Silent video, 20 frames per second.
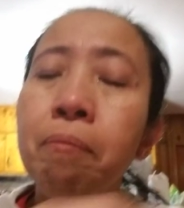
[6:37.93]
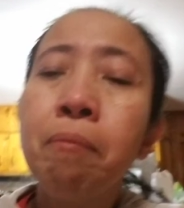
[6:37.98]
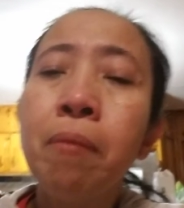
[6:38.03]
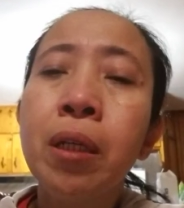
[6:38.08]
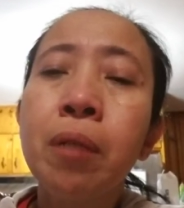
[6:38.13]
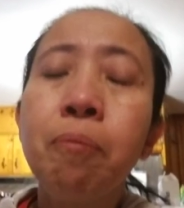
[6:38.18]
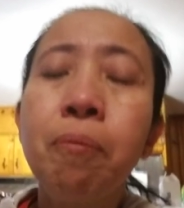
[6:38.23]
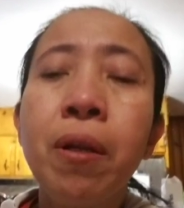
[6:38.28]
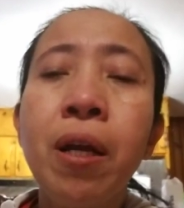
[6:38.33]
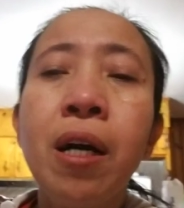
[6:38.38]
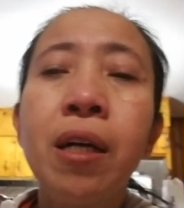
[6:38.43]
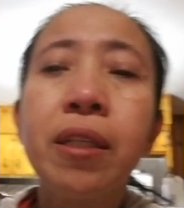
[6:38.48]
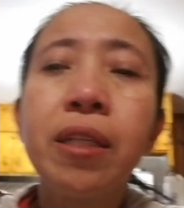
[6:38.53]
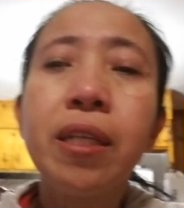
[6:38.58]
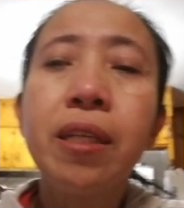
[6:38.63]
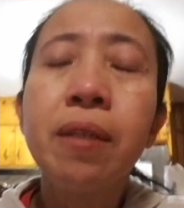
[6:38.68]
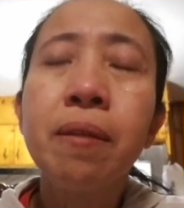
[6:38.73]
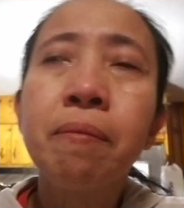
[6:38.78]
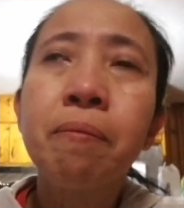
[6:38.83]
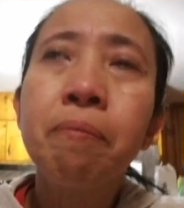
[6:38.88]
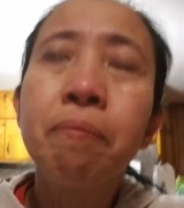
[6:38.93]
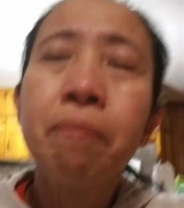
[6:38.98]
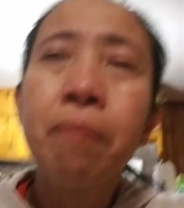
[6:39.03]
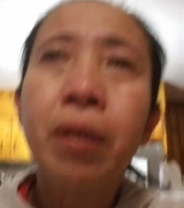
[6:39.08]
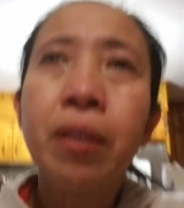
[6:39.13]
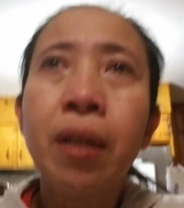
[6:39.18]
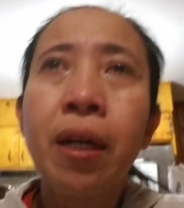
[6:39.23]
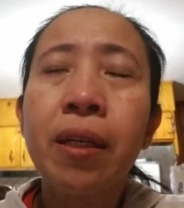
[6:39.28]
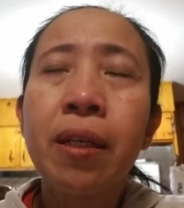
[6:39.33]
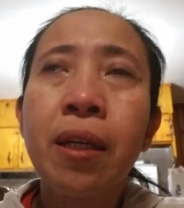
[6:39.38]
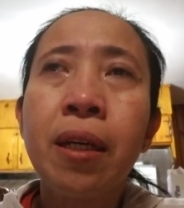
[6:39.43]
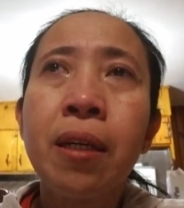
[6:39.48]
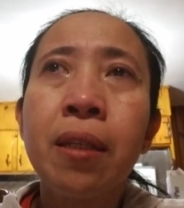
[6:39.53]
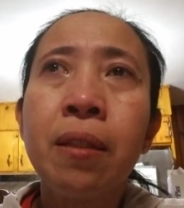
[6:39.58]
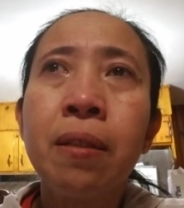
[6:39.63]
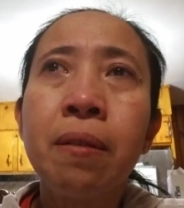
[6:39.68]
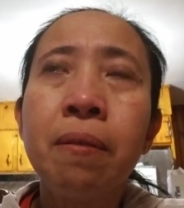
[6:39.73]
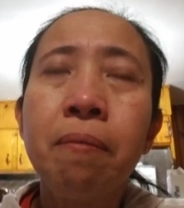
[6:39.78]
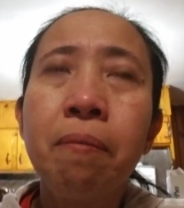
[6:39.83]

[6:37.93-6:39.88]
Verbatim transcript: uh, vlogging. But I can't